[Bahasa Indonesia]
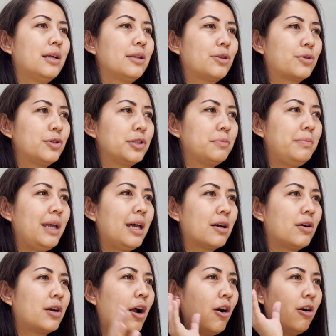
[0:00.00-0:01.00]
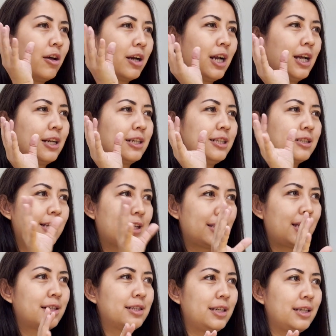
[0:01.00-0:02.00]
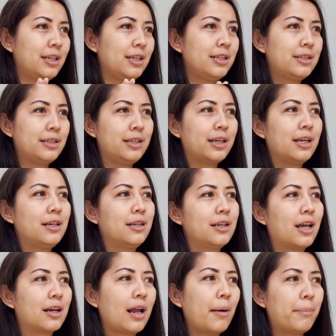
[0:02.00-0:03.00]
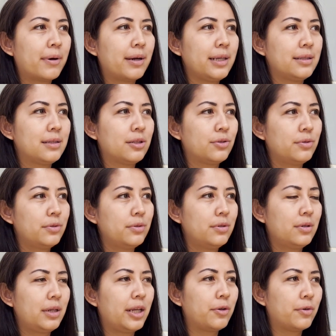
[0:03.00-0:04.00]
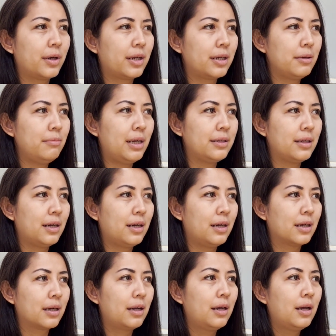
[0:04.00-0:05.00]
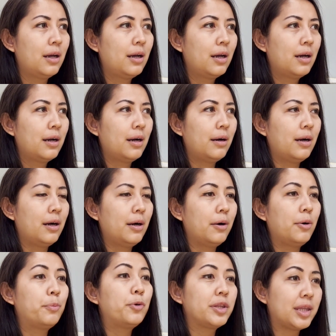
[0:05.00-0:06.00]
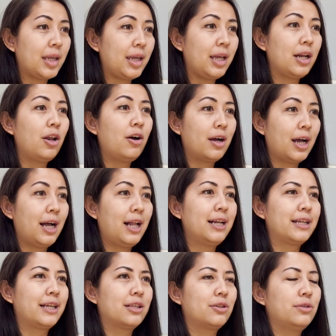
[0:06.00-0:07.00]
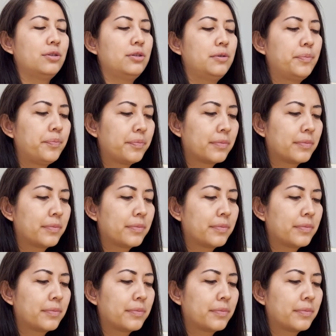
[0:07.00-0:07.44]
Terus biar orang-orang di sekitar sini, di sini kan karena Upper East itu lingkungannya banyak uh, putih lokal gitu